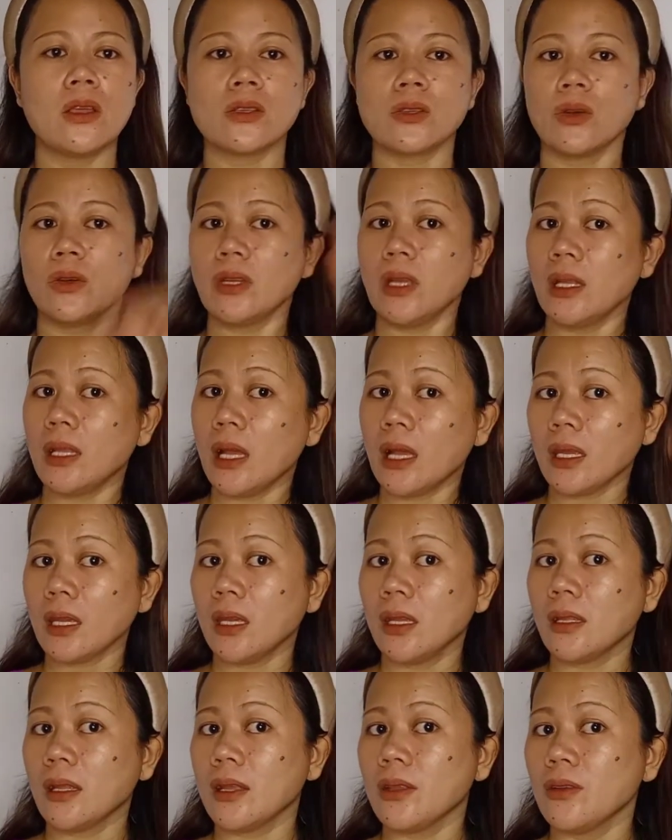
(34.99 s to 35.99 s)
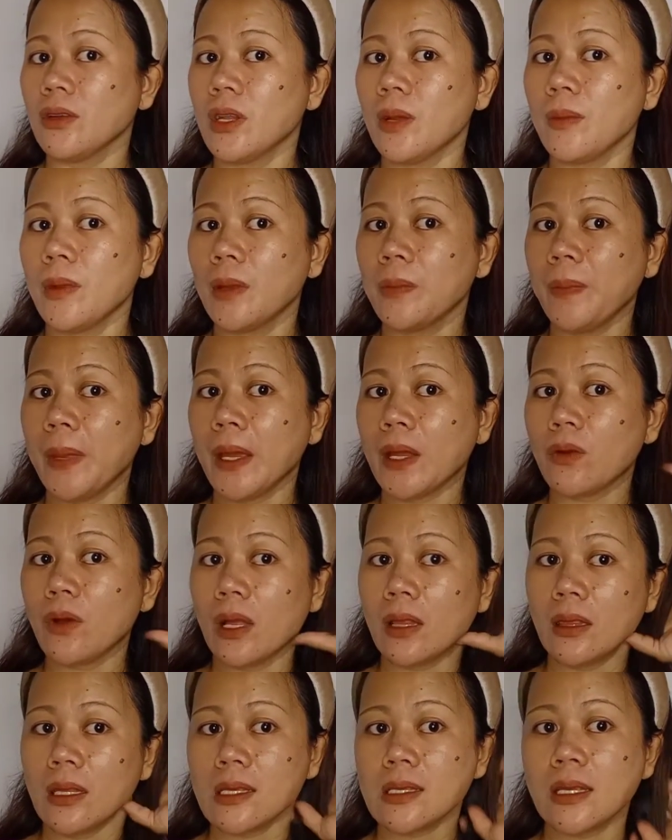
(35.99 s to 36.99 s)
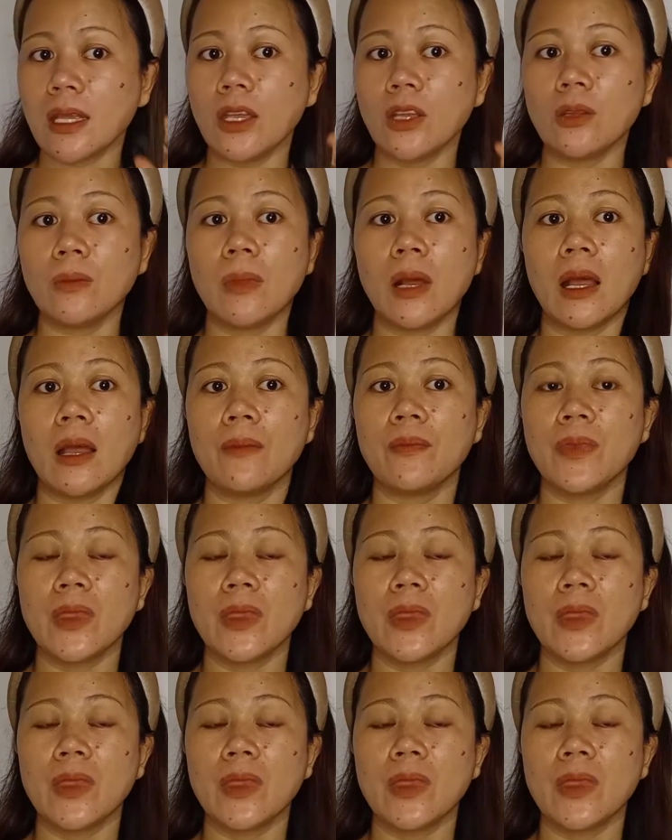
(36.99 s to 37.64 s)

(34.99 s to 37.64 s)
So yan, nakikita nyo naman. Pero at least ngayon, ma